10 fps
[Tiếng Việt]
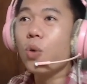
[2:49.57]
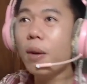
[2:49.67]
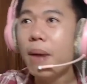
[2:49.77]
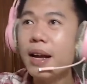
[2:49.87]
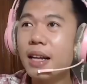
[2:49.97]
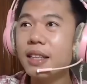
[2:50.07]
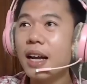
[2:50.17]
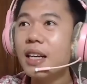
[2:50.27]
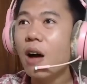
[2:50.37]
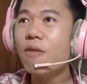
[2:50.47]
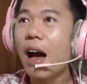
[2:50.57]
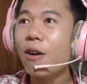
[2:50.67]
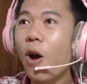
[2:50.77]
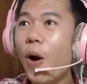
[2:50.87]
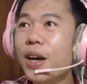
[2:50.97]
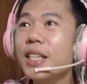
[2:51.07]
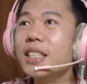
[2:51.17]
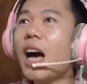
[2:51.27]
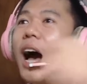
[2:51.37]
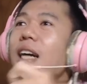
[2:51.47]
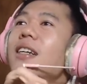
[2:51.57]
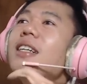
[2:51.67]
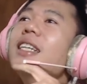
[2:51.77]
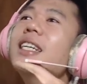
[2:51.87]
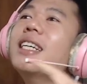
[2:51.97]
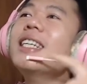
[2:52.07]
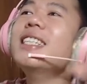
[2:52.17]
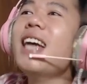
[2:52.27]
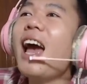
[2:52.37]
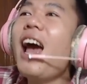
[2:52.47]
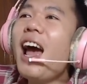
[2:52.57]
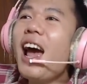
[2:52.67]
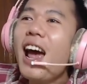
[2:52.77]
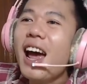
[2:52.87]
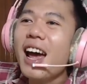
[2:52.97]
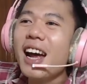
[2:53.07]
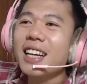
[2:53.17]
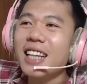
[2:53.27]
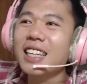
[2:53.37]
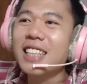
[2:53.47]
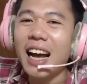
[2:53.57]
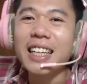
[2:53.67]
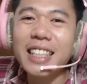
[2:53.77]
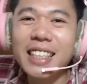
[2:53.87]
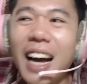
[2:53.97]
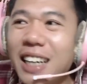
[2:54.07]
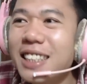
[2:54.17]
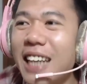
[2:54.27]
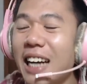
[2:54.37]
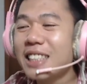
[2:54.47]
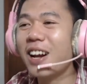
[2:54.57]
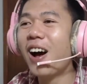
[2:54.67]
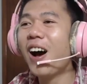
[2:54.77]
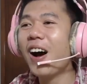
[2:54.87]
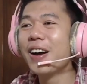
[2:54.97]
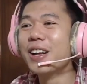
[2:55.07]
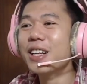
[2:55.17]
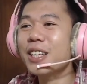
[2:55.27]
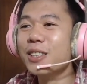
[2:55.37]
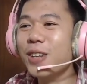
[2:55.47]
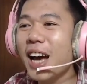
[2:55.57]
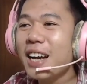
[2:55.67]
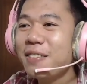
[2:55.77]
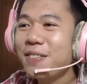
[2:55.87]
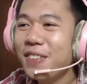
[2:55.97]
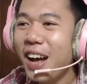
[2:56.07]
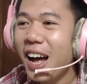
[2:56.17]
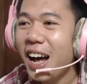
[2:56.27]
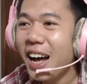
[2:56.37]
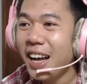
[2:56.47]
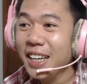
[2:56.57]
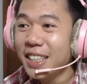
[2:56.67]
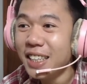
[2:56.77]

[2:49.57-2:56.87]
Quân mình đang tiến công vào rồi. Trời ơi, yeah, lần này thì thắng chắc rồi. Tuyệt vời.